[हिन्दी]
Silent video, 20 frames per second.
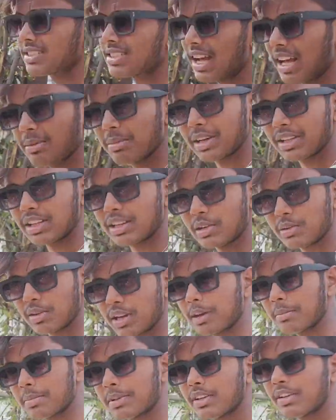आठ साल बाद आ रहा
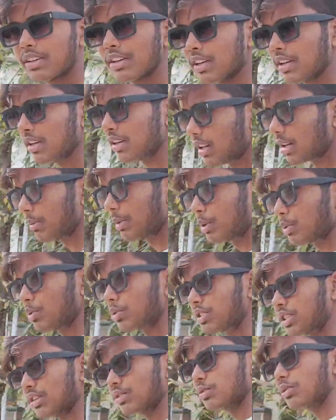हूँ यहाँ पे लगभग
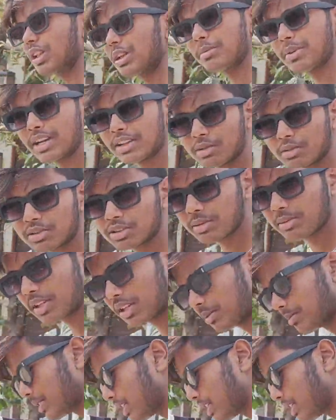2016 में आया था उसके बाद